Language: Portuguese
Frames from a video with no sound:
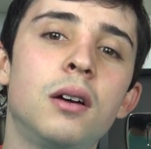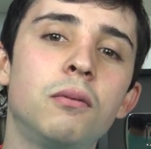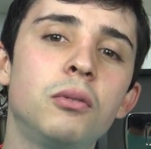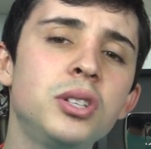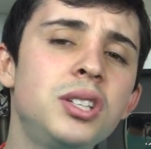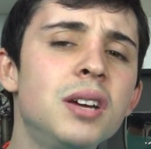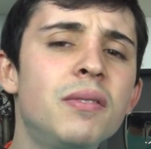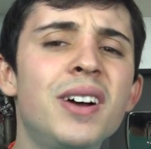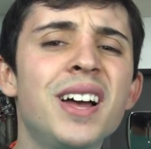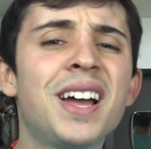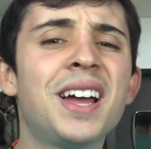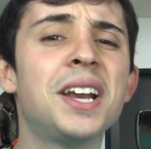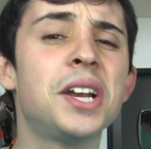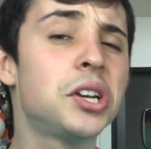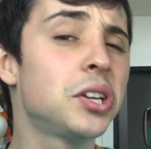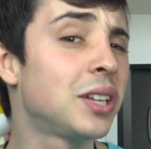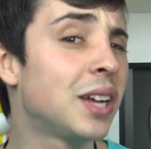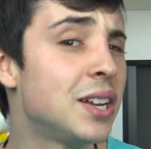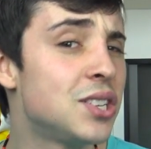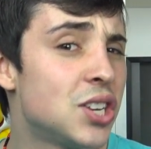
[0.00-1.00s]
Você vai
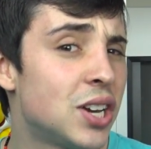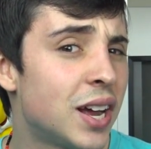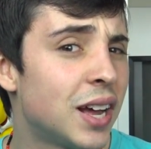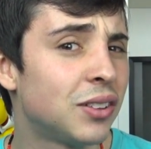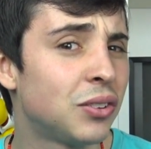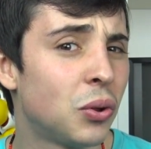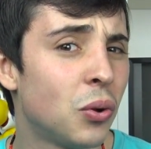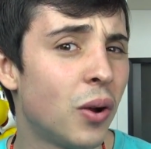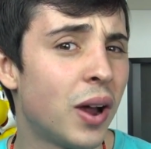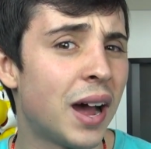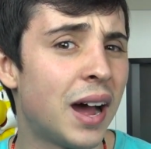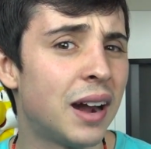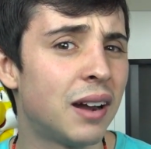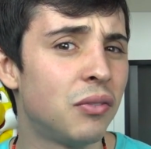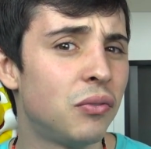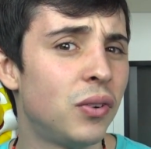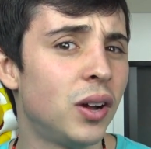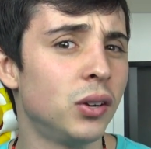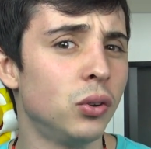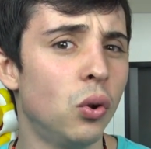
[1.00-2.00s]
acreditar direto que o cara
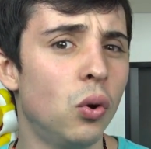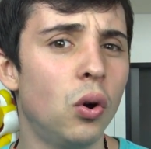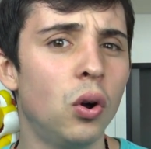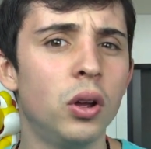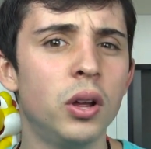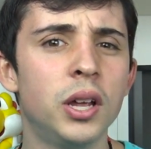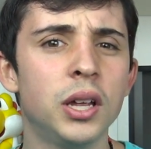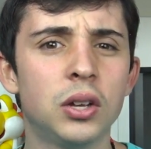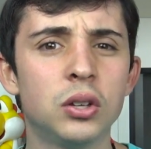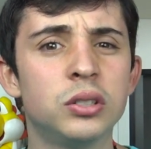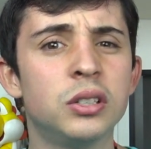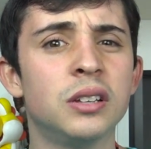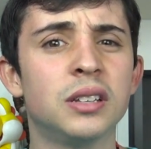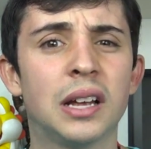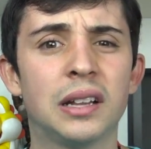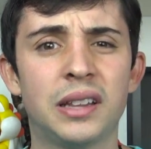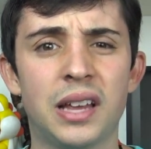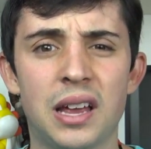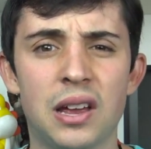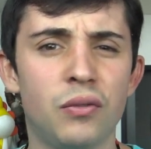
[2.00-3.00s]
falou que o centro
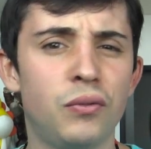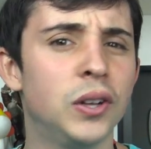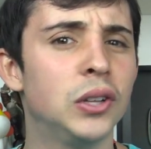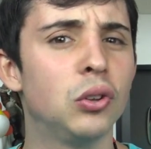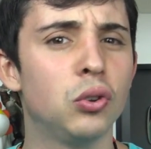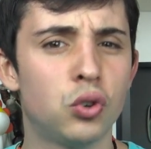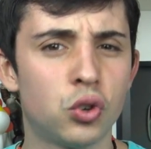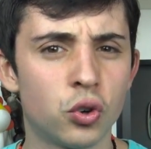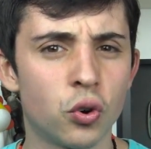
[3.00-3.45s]
da Terra é feito de